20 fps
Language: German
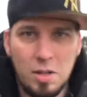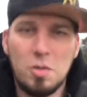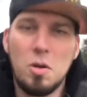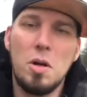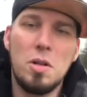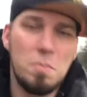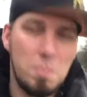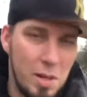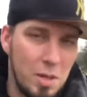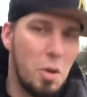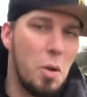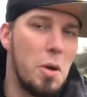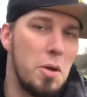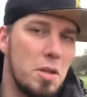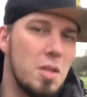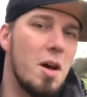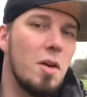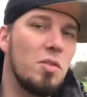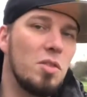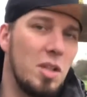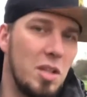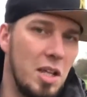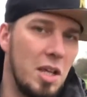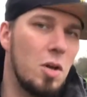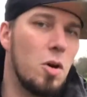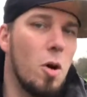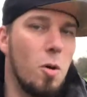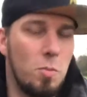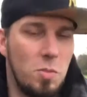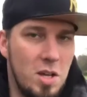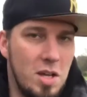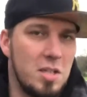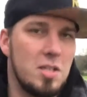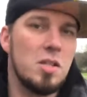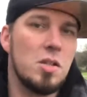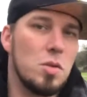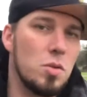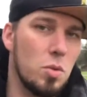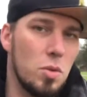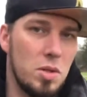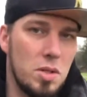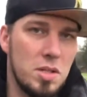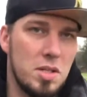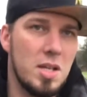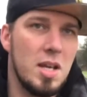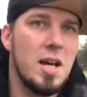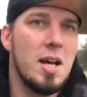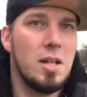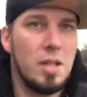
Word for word: Könnt, man könnte auf die Idee kommen, dass das so ist.